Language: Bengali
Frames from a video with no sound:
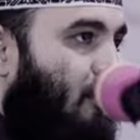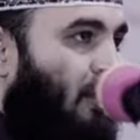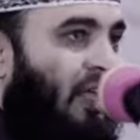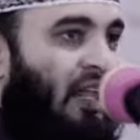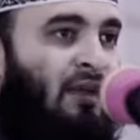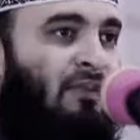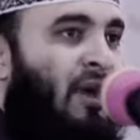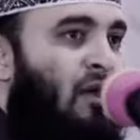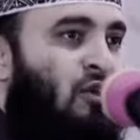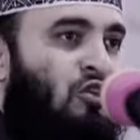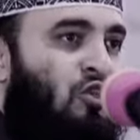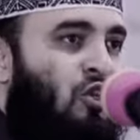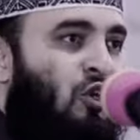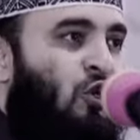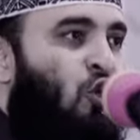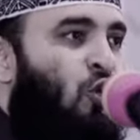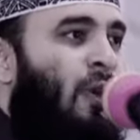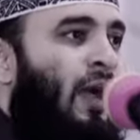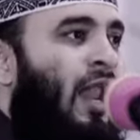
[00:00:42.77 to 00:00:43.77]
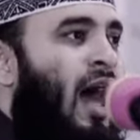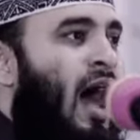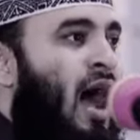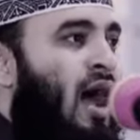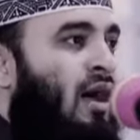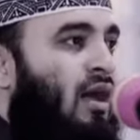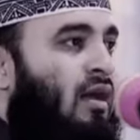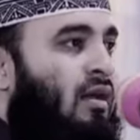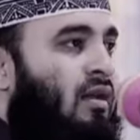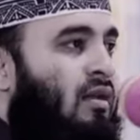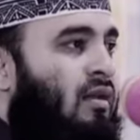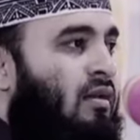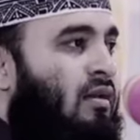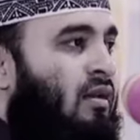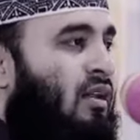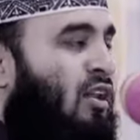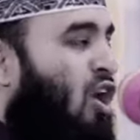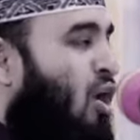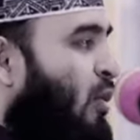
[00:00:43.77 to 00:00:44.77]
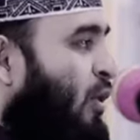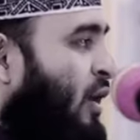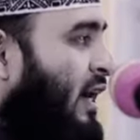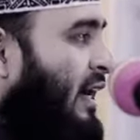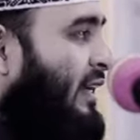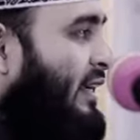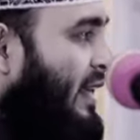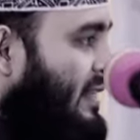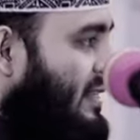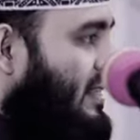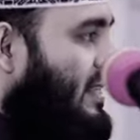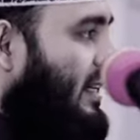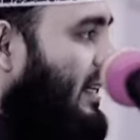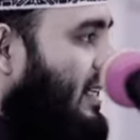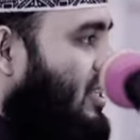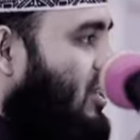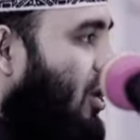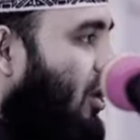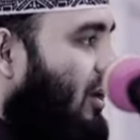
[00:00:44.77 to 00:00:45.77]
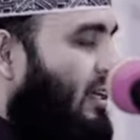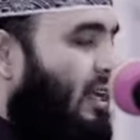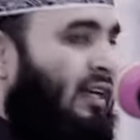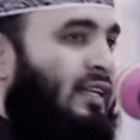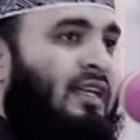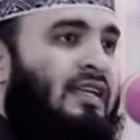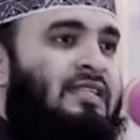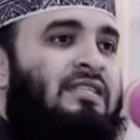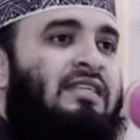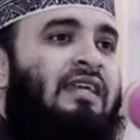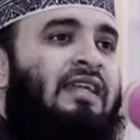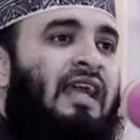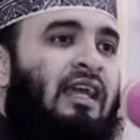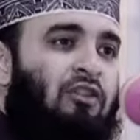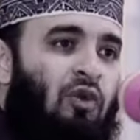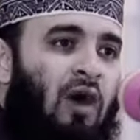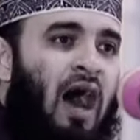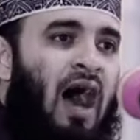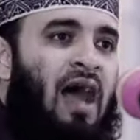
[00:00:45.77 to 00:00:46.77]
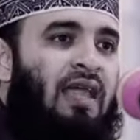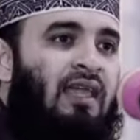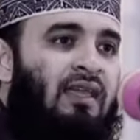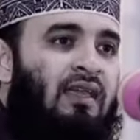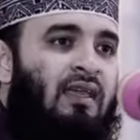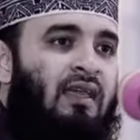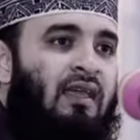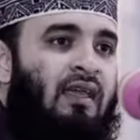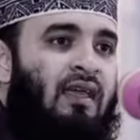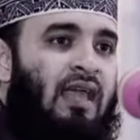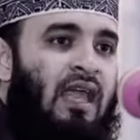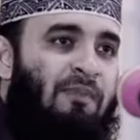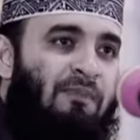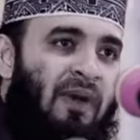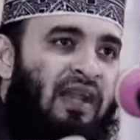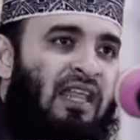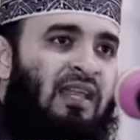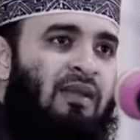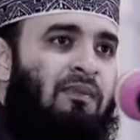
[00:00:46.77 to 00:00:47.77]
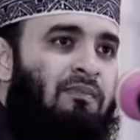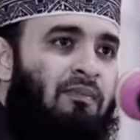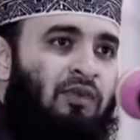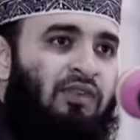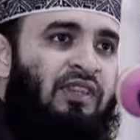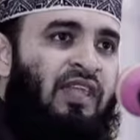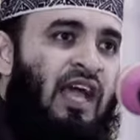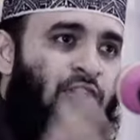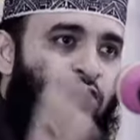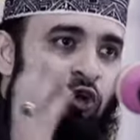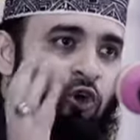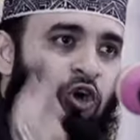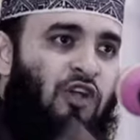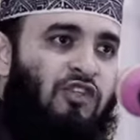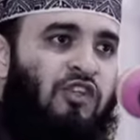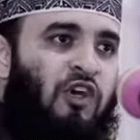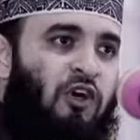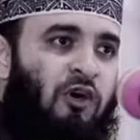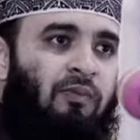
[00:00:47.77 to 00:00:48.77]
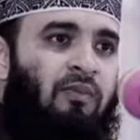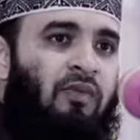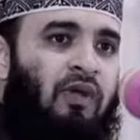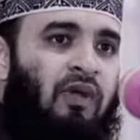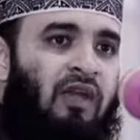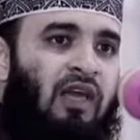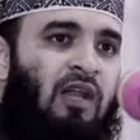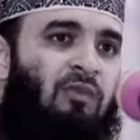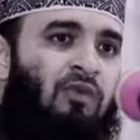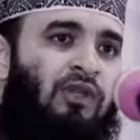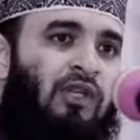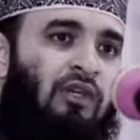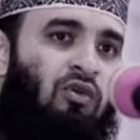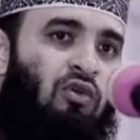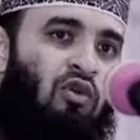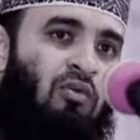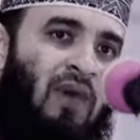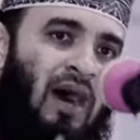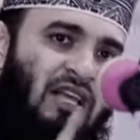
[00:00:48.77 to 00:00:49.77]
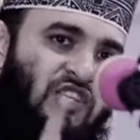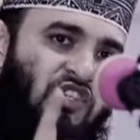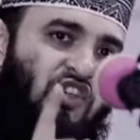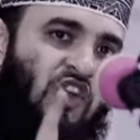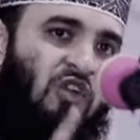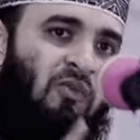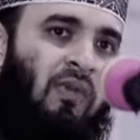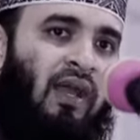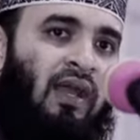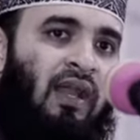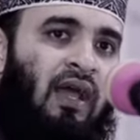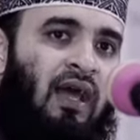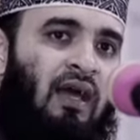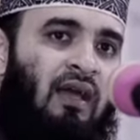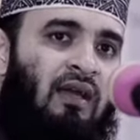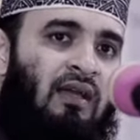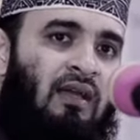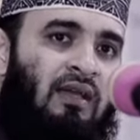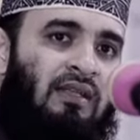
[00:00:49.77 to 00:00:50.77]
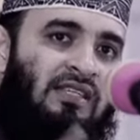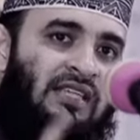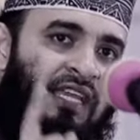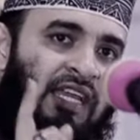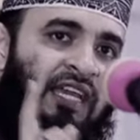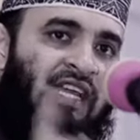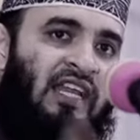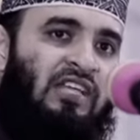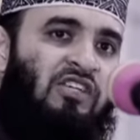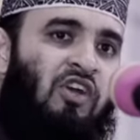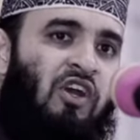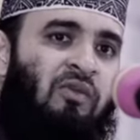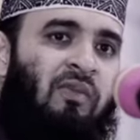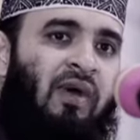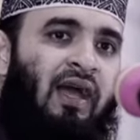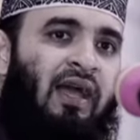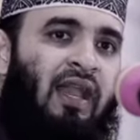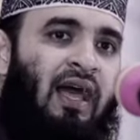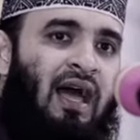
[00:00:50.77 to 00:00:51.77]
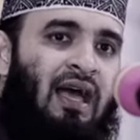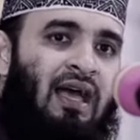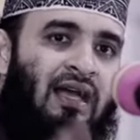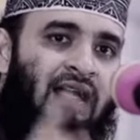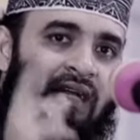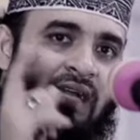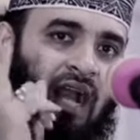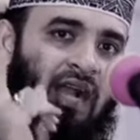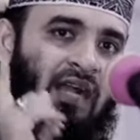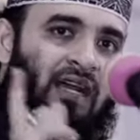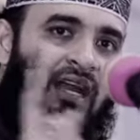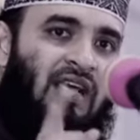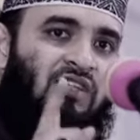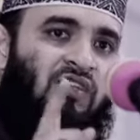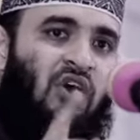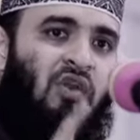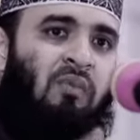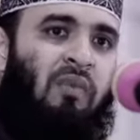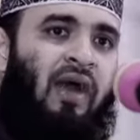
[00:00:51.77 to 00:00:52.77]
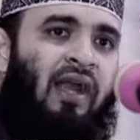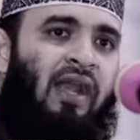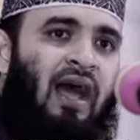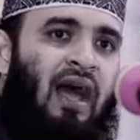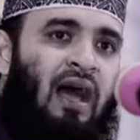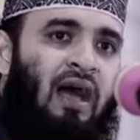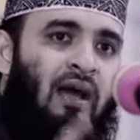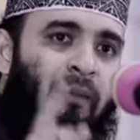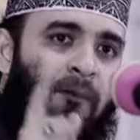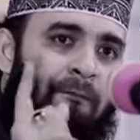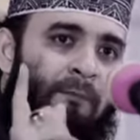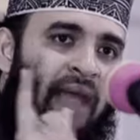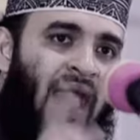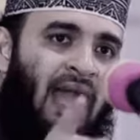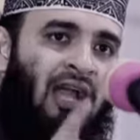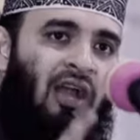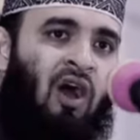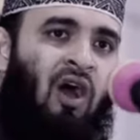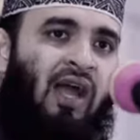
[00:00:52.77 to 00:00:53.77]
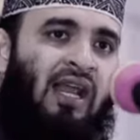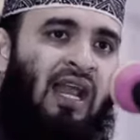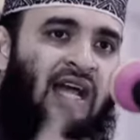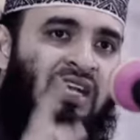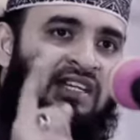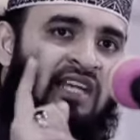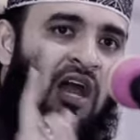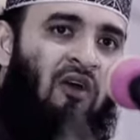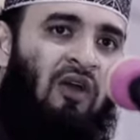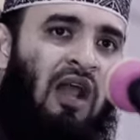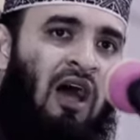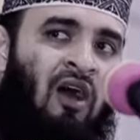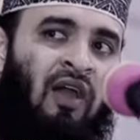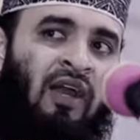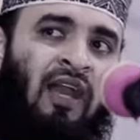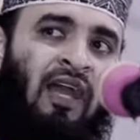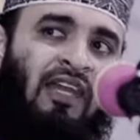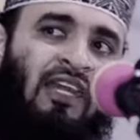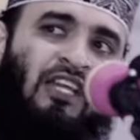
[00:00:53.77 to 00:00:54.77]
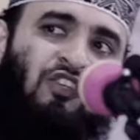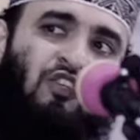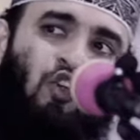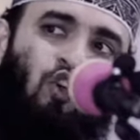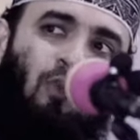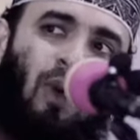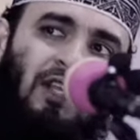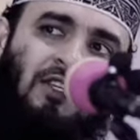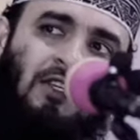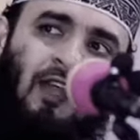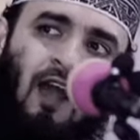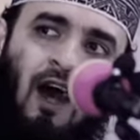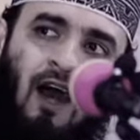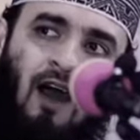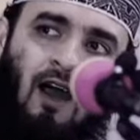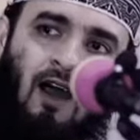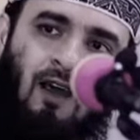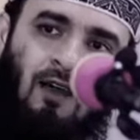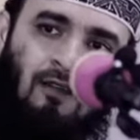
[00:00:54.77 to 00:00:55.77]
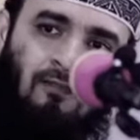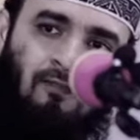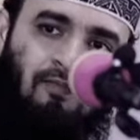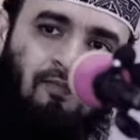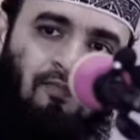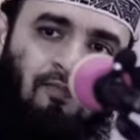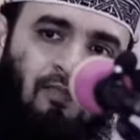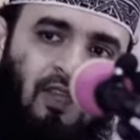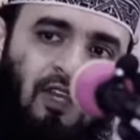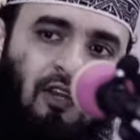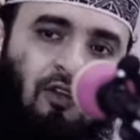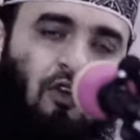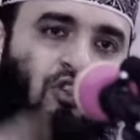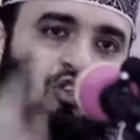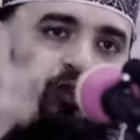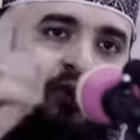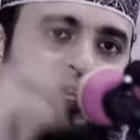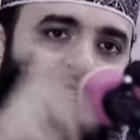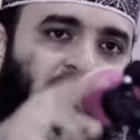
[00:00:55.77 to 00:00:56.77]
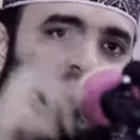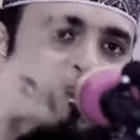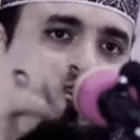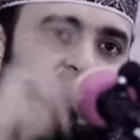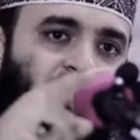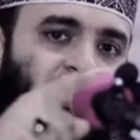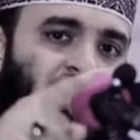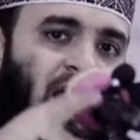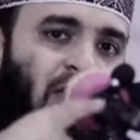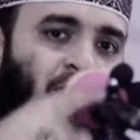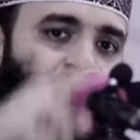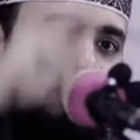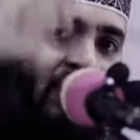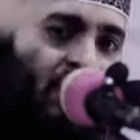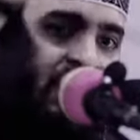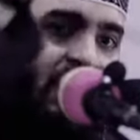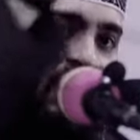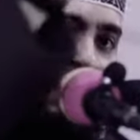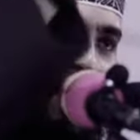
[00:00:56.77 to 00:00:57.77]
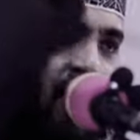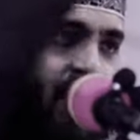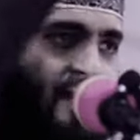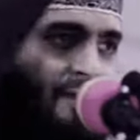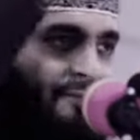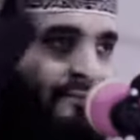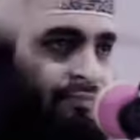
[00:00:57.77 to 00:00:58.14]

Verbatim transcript: ওখানে মানুষও ডুবে না লবণের ডেন্সিটি সল্টের ডেন্সিটি এত হাই এই পানির মধ্যে এত গজব এর মধ্যে কোনো মাছ জন্মায় না চিংড়ি জন্মায় না কাঁকড়া জন্মায় না ব্যাং হয় না শ্যাওলা হয় না কিচ্ছু বাঁচে না এটা গজবের জায়গা চিল্লায় বলেন ঠিক কিনা